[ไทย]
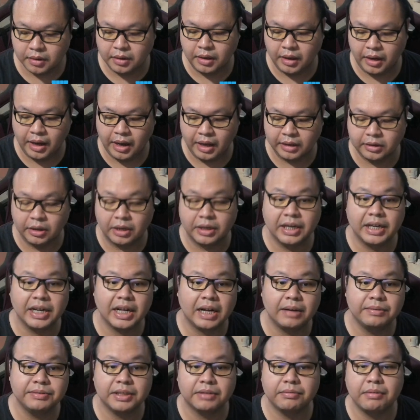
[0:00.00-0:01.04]
อ่าตอนนี้นะค
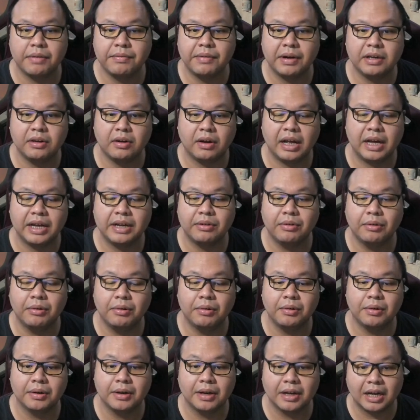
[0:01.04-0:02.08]
รับ survivor.io
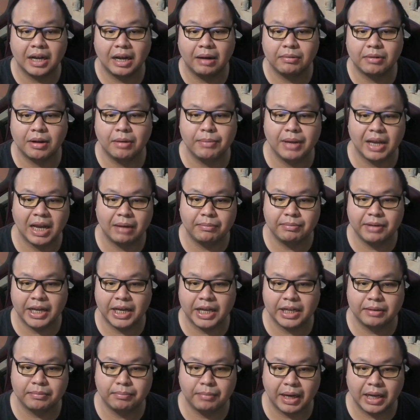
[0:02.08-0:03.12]
นะครับก็มีอัปเดต
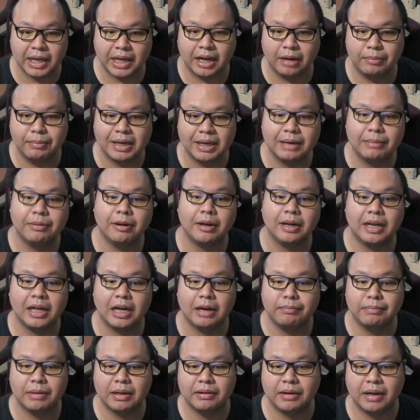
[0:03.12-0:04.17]
ใหม่เข้ามาเรียบร้อยแล้ว
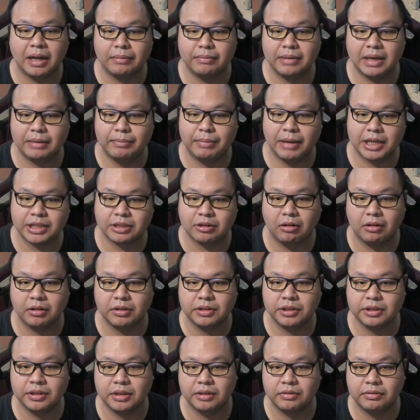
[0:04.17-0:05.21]
เป็นอัปเดตแพทของ
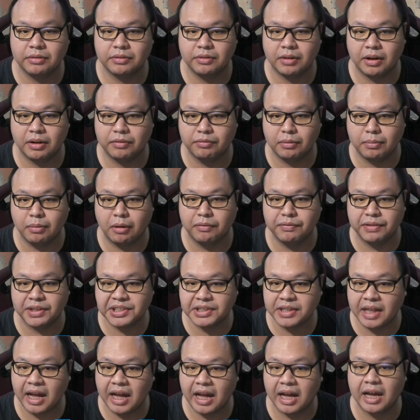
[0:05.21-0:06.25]
ฟุตบอลเฟส
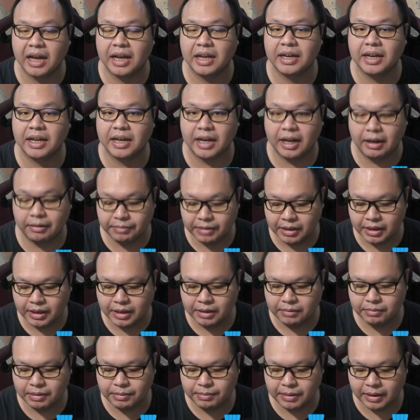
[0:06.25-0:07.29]
ตานะครับ
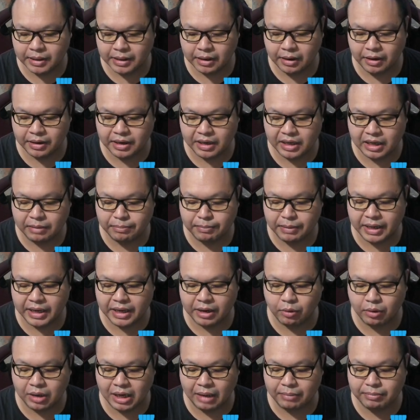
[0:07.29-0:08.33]
เพื่อนๆก็อย่าลืมไป
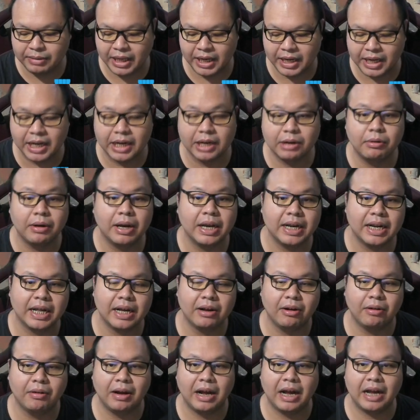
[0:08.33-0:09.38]
กดอัปเดตกันด้วยนะ
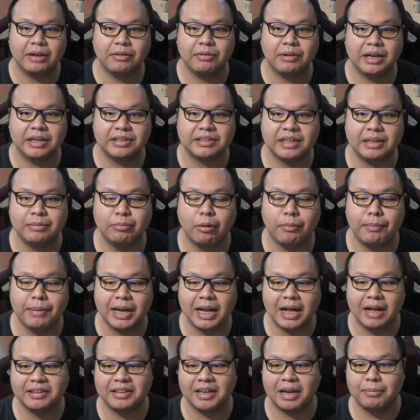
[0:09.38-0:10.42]
ของ iOS นี่ผมไม่
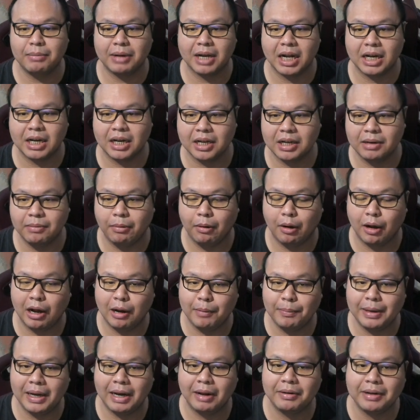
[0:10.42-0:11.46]
แน่ใจเหมือนกันนะคือพอเข้า
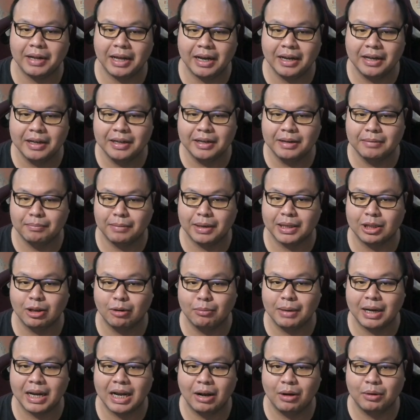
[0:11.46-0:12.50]
ไปแล้วเนี่ยมันต้อง
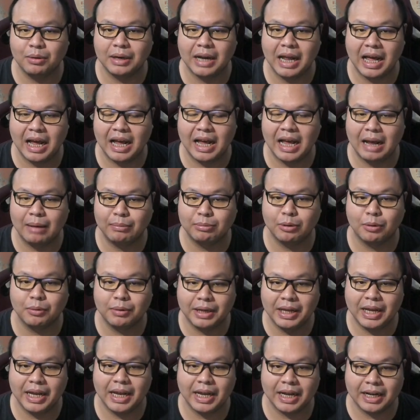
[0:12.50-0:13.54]
มาเข้าหน้าแอปตรง
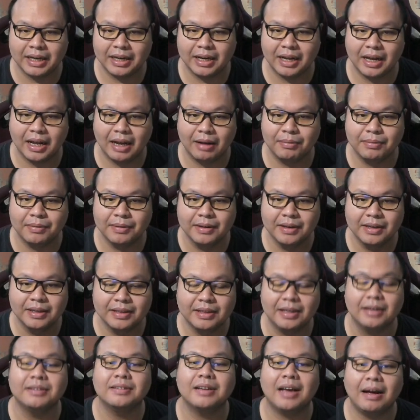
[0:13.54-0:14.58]
นี้เองนะครับ
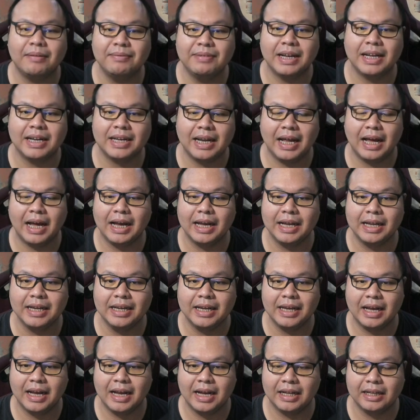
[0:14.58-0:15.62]
ถึงจะอัปเดตได้
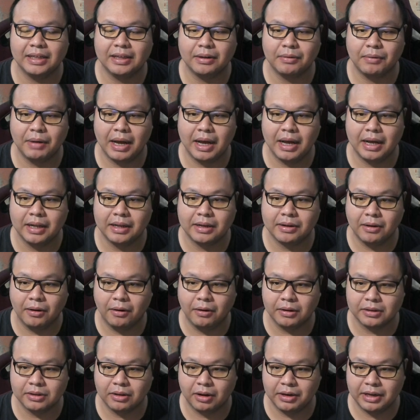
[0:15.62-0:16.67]
อ่าแต่ว่าก็
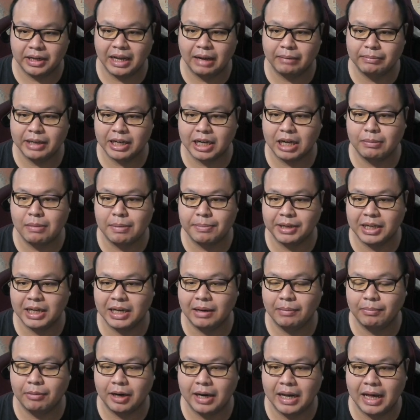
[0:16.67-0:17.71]
ตอนนี้อัปเดตเข้ามาเป็นที่เรี
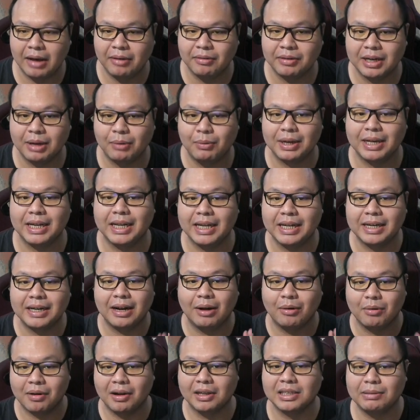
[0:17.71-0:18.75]
ยบร้อยแล้ว เดี๋ยววันนี้เรา
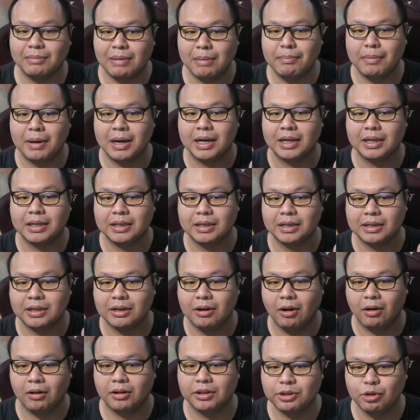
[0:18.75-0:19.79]
ก็จะมาเปิดก
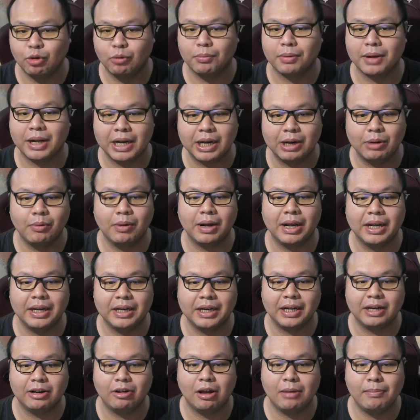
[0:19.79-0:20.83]
ล่องสุ่มกันด้วย
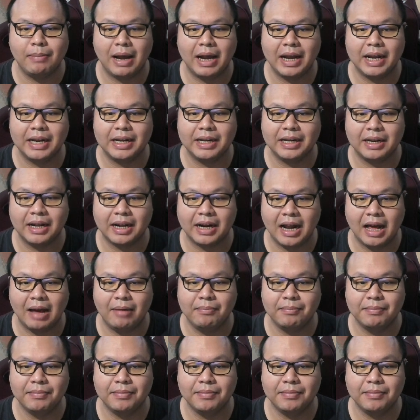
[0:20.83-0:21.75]
100ใบนะครับ